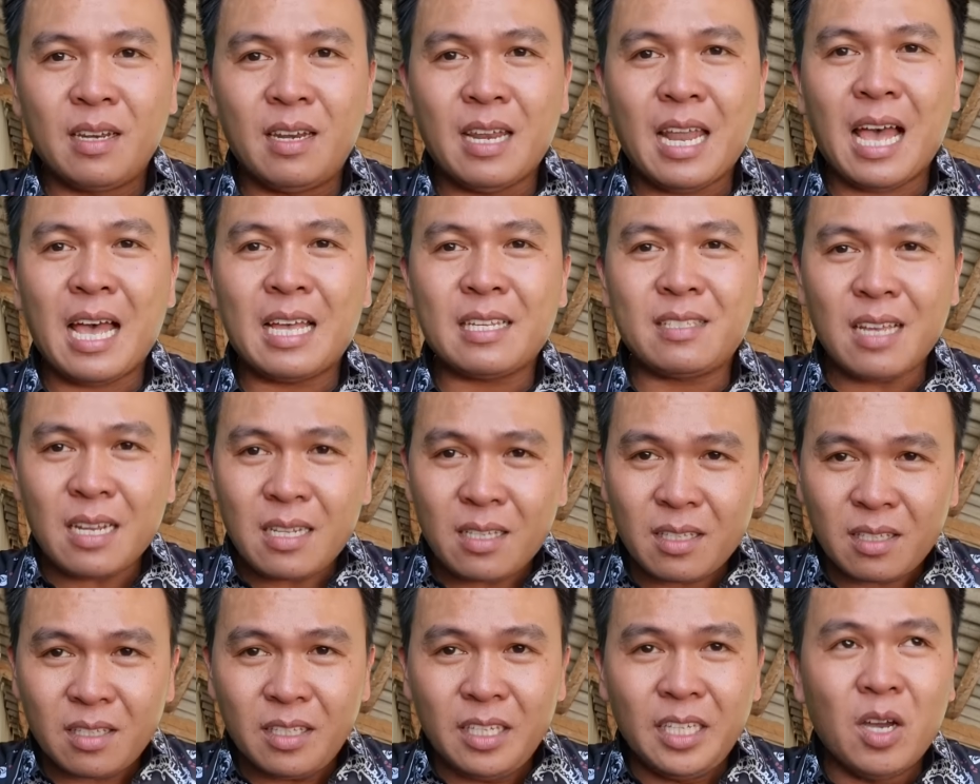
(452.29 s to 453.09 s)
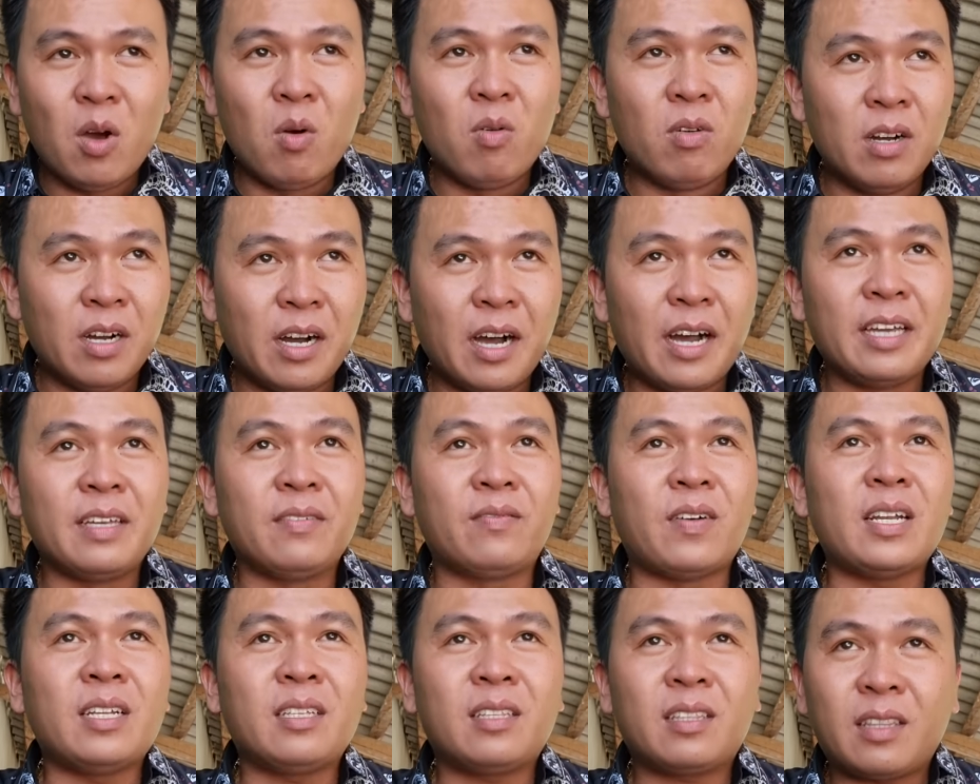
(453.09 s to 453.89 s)
là rất nhiều
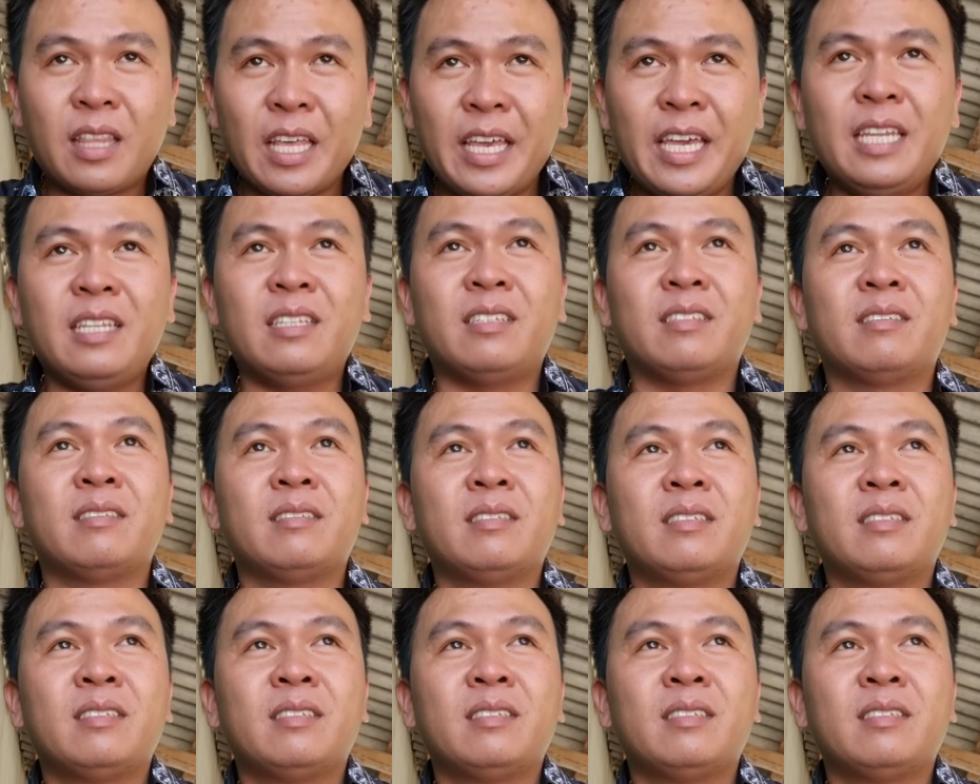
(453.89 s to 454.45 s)
người vẫn tin